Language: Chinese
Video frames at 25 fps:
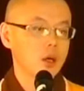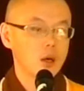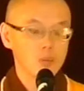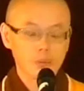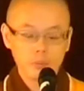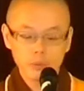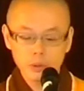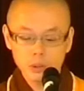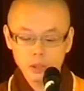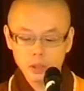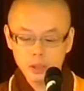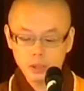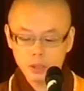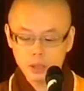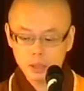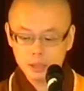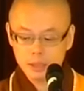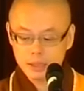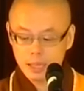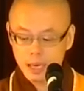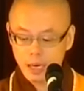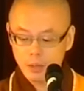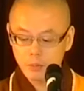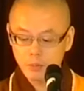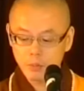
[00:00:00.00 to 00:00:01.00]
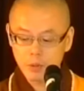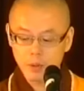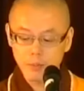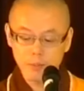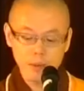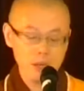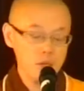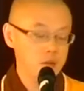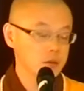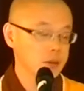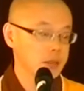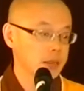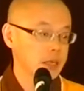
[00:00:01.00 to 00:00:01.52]
不是指忏悔没
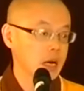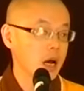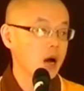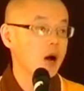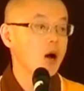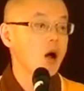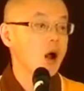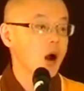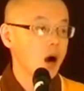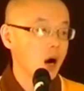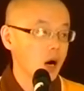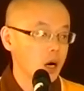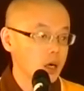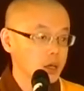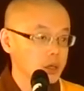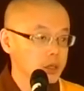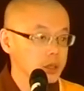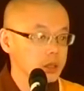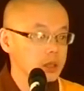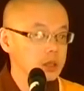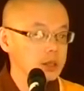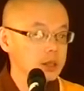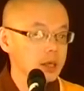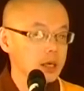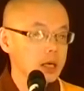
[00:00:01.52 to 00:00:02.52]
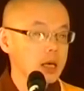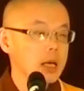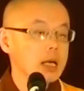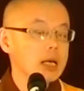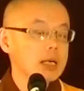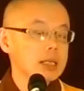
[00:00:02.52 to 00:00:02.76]
有效，而是呢，